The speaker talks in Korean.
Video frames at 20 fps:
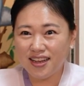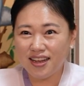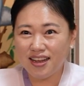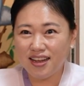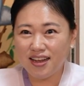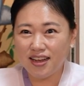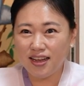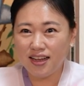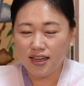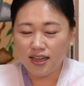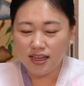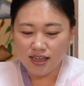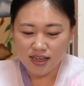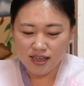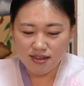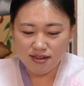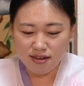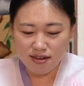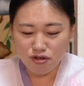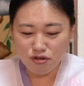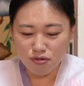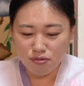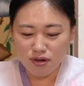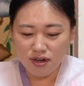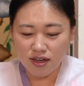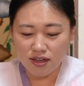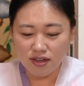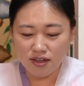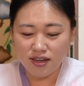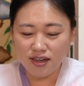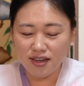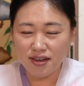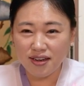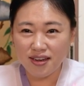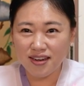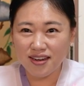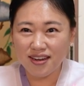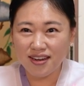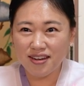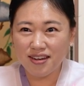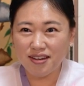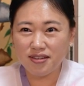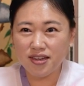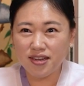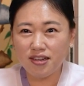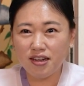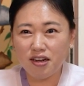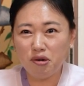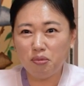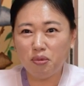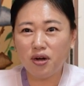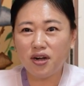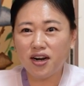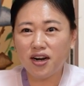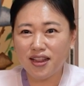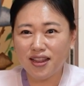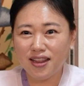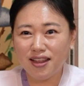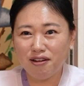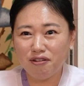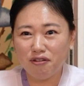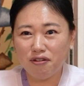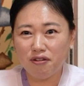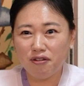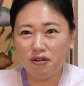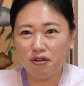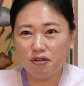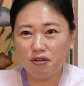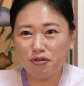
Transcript: 어, 이제 스물여덟이 세상을 뭘 안다고.